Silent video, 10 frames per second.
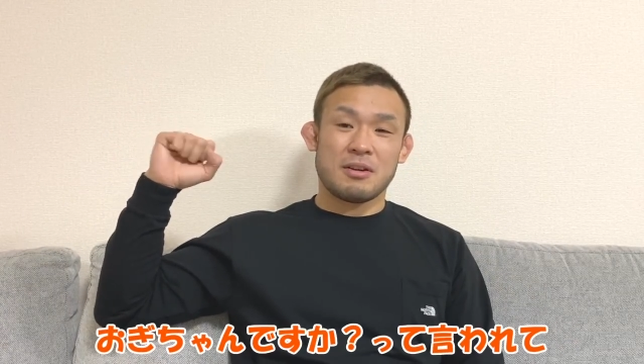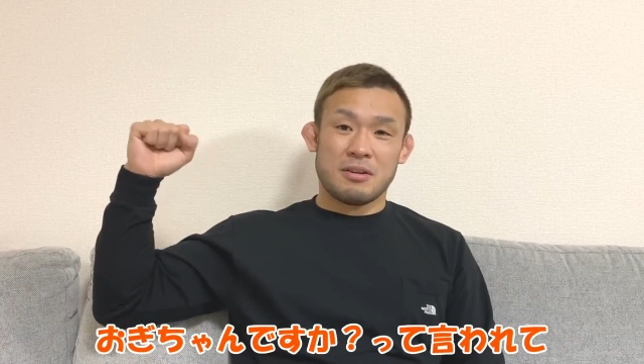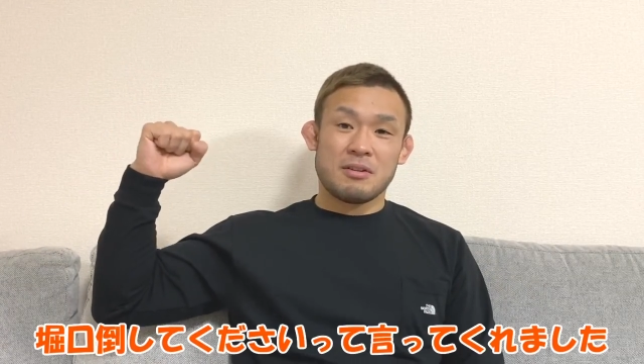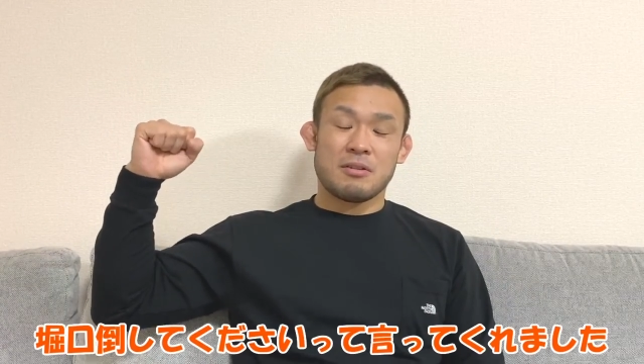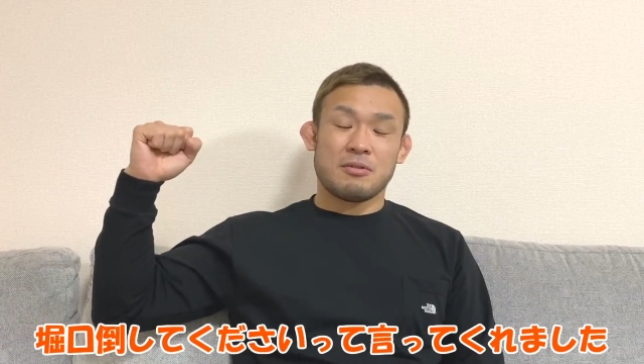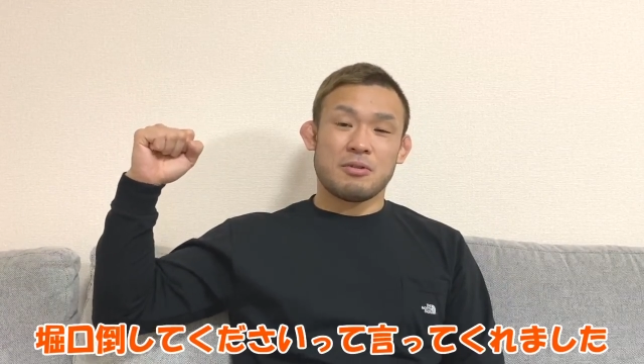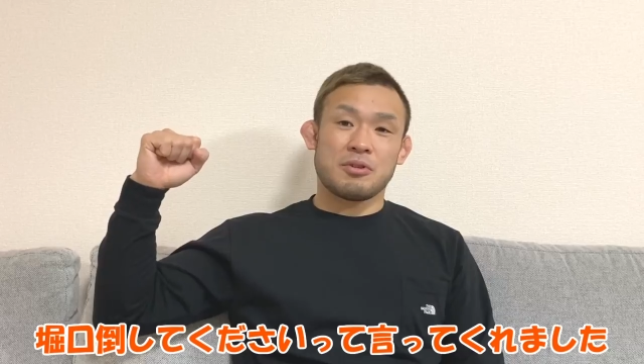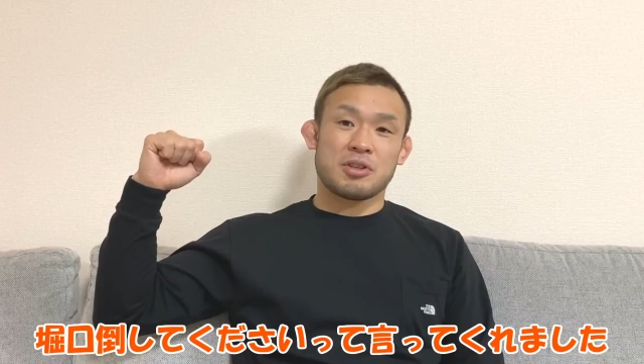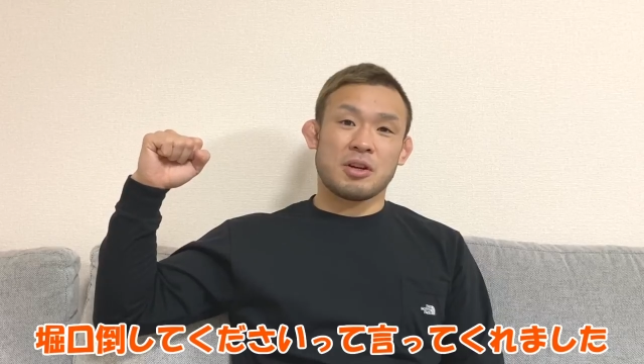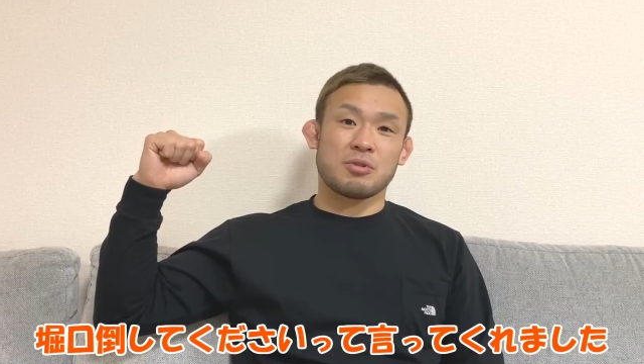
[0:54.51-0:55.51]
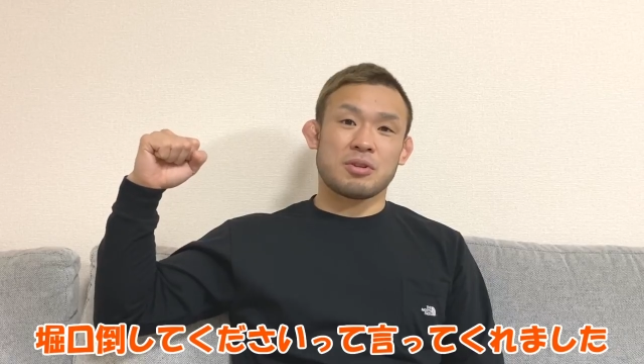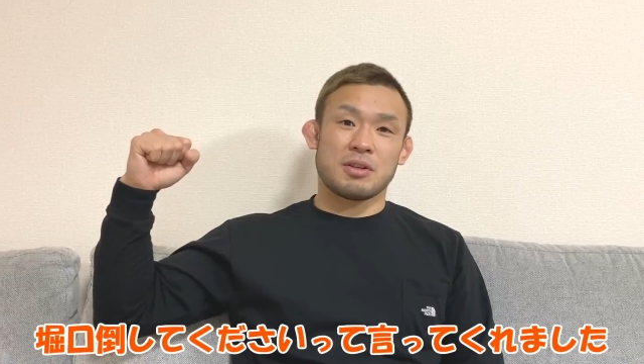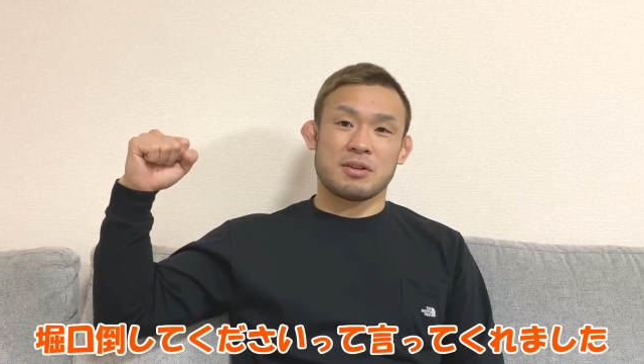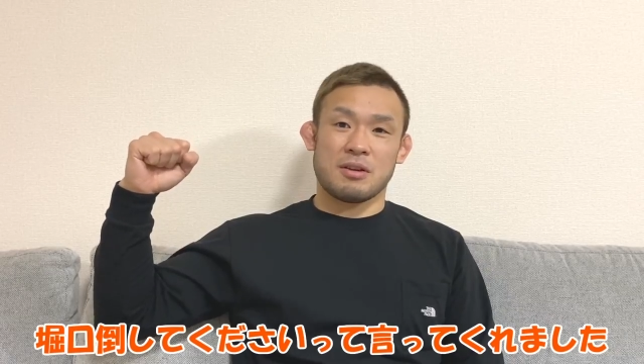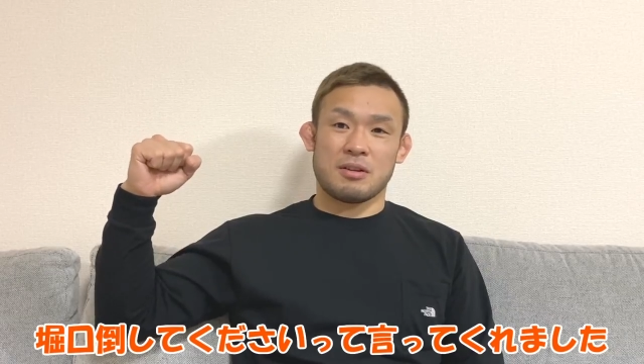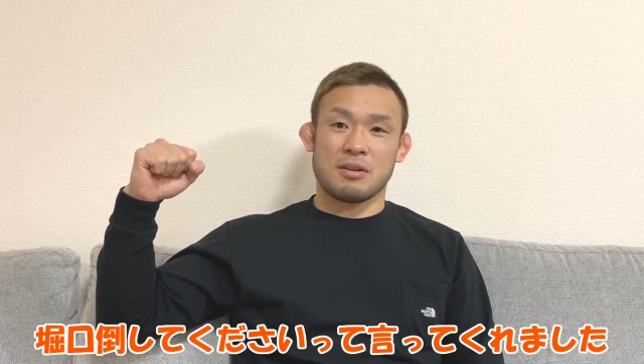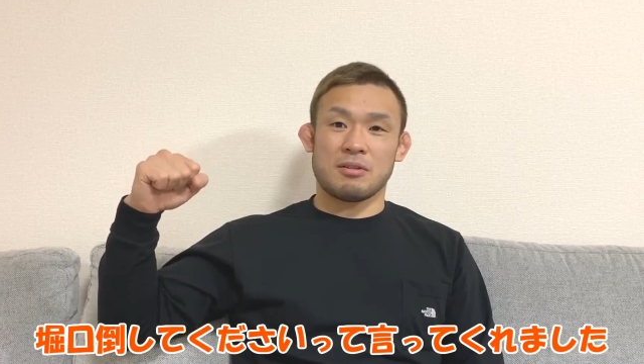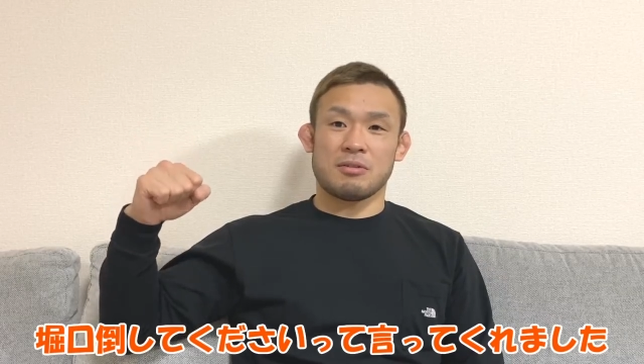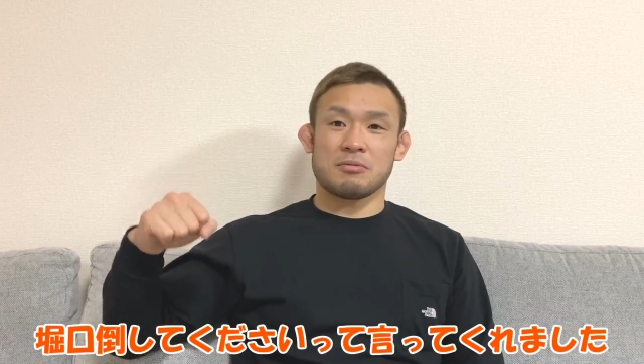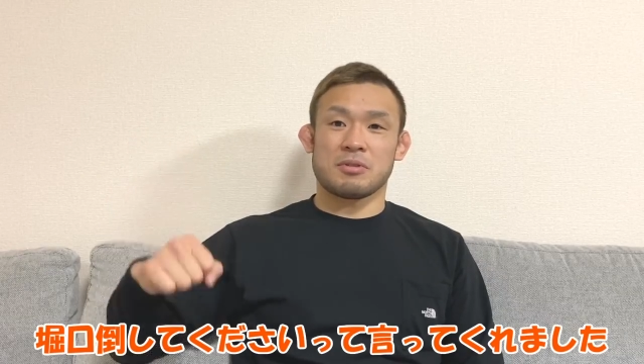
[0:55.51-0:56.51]
「堀口倒してください」って言っ
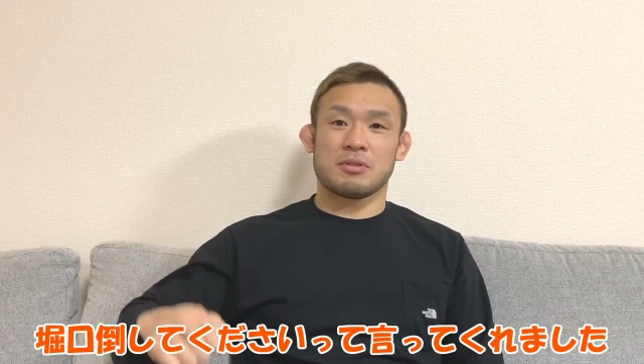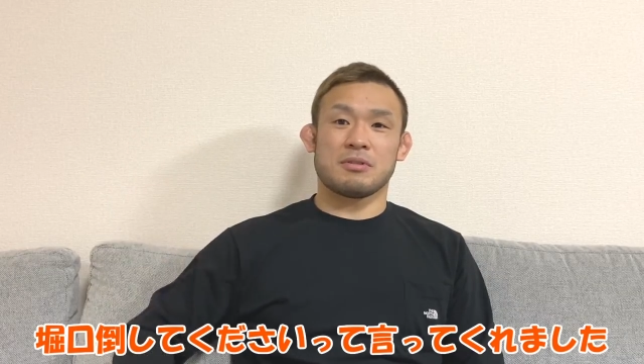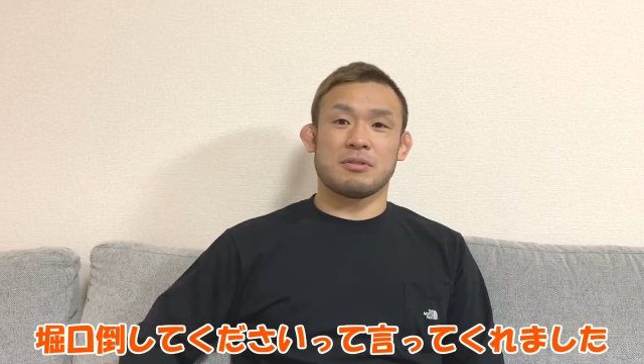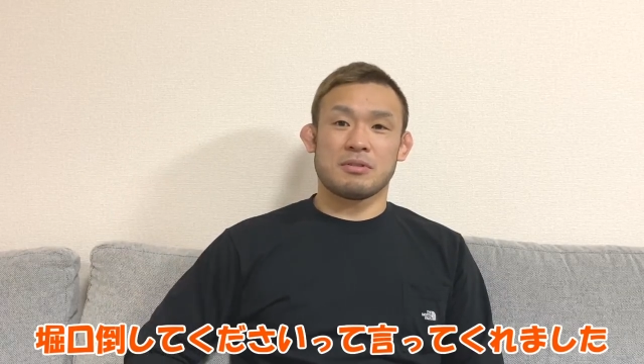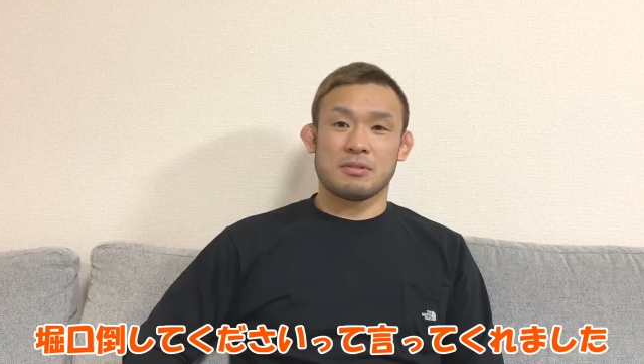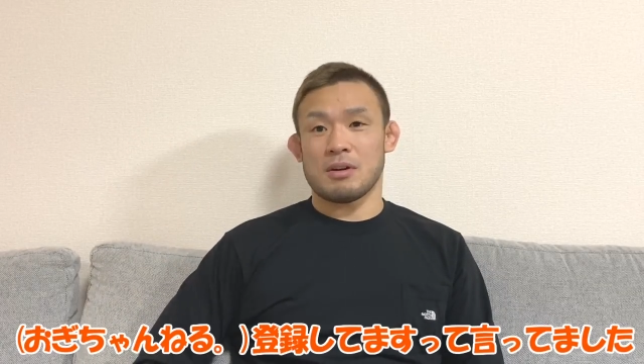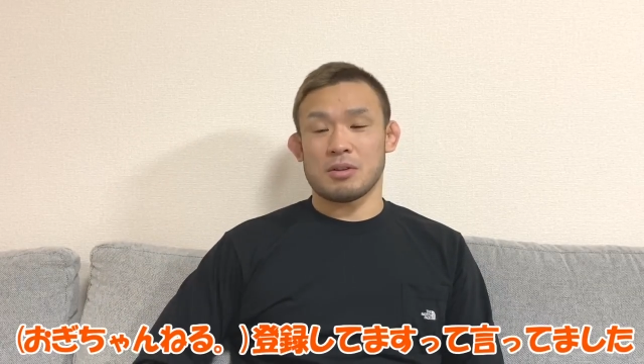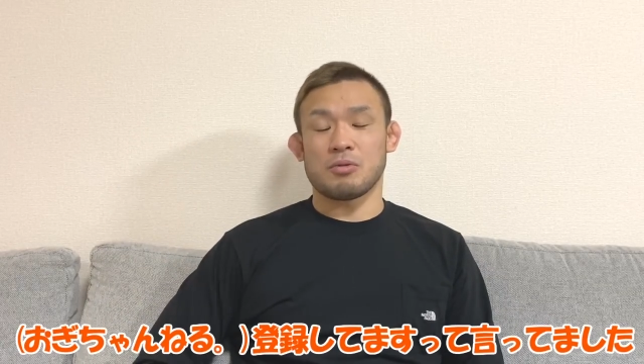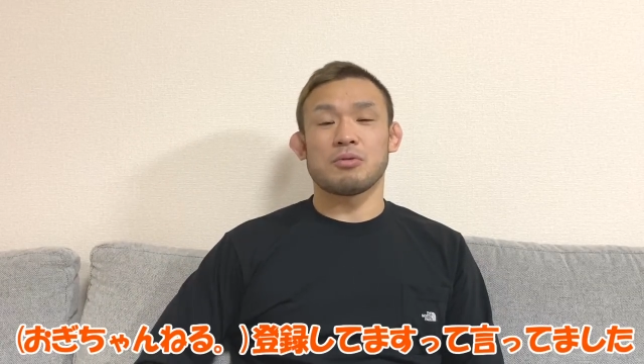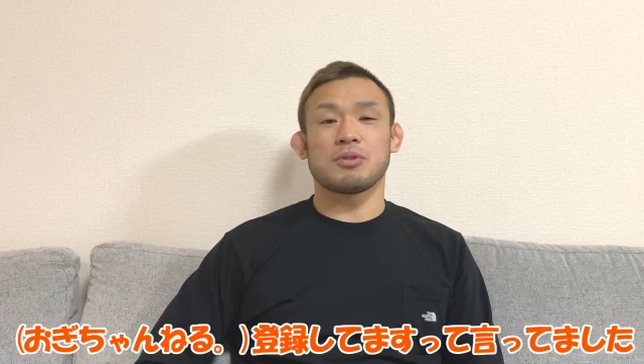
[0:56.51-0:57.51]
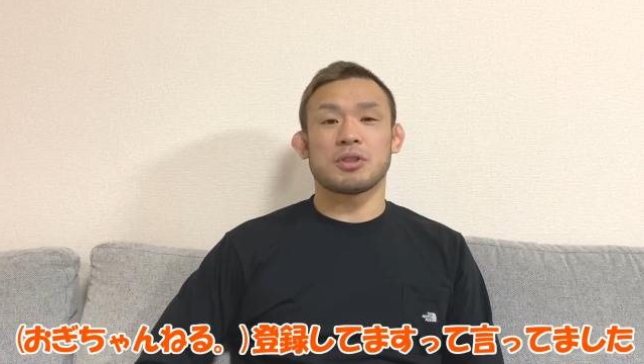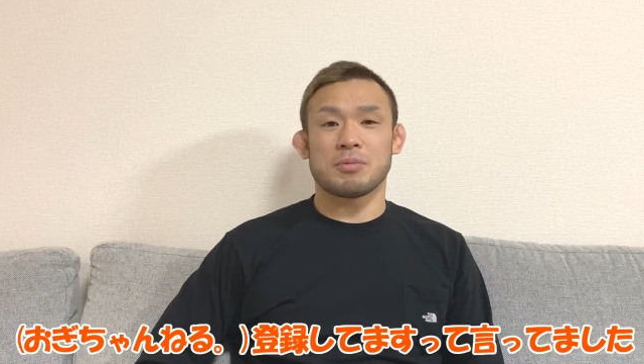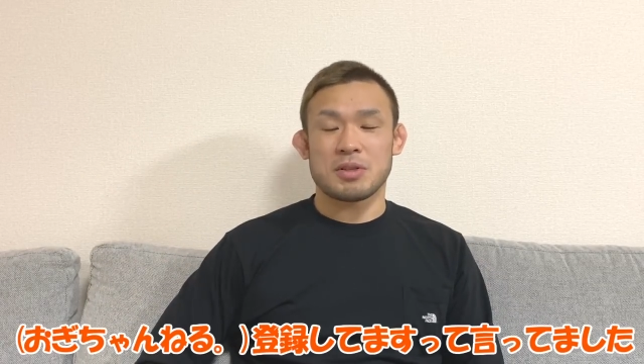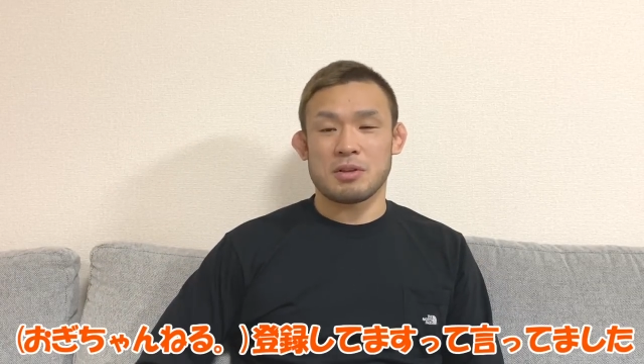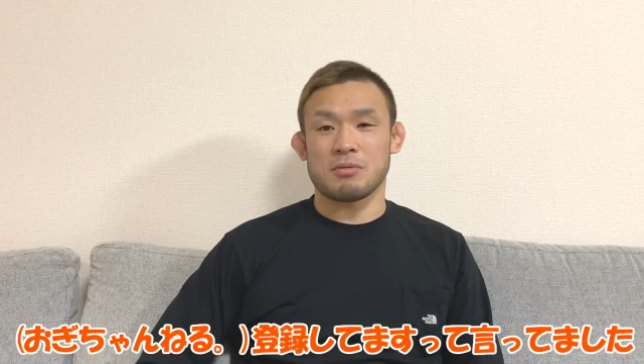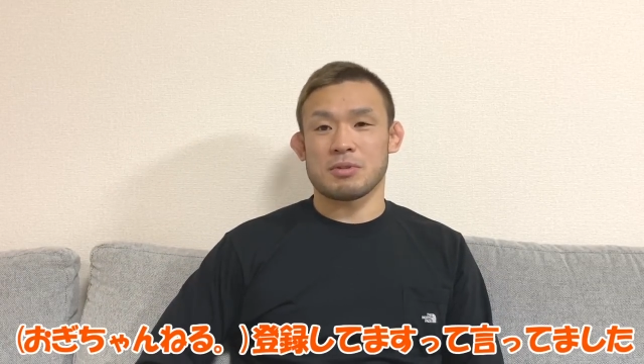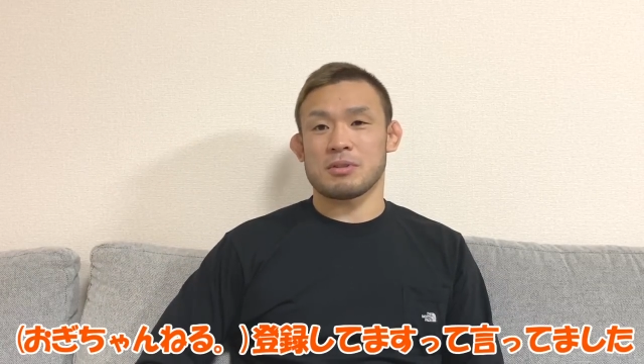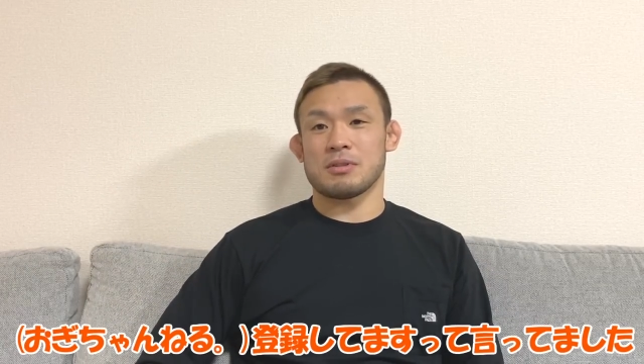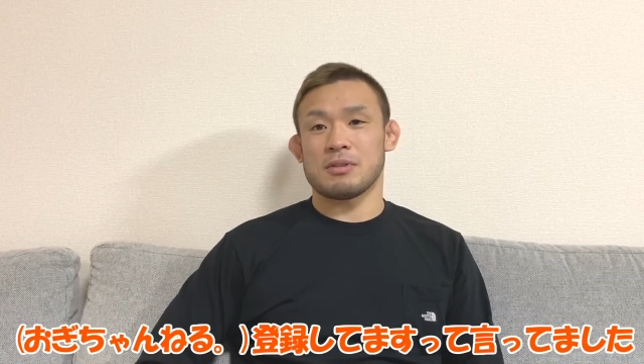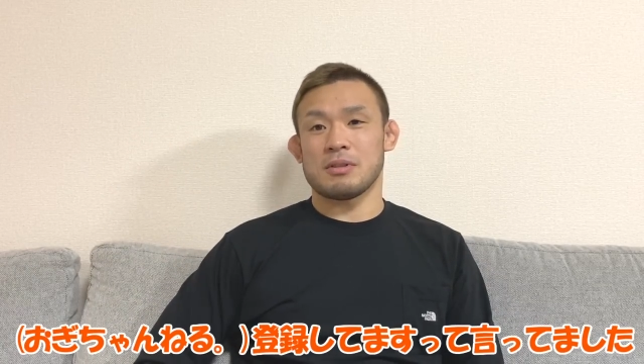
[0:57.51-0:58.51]
てくるの。そう、登録してますって言ってま
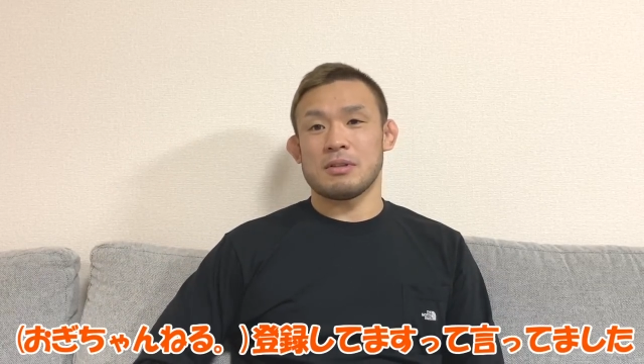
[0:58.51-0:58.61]
した。